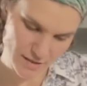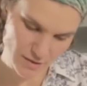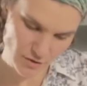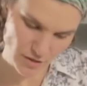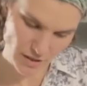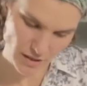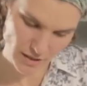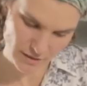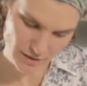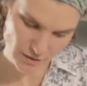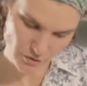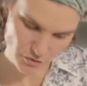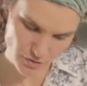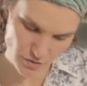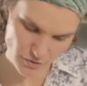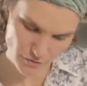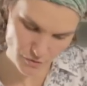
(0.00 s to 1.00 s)
a cenoura ela tá
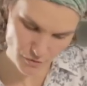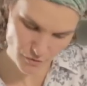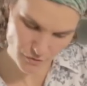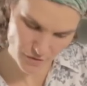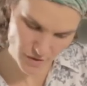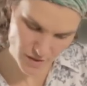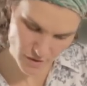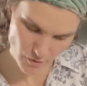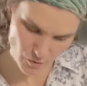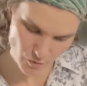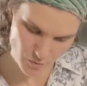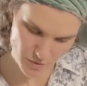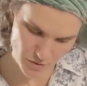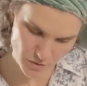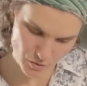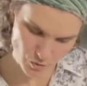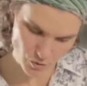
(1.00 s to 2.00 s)
toda envolvida com o
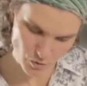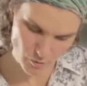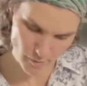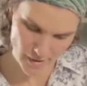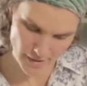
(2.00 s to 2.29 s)
missô,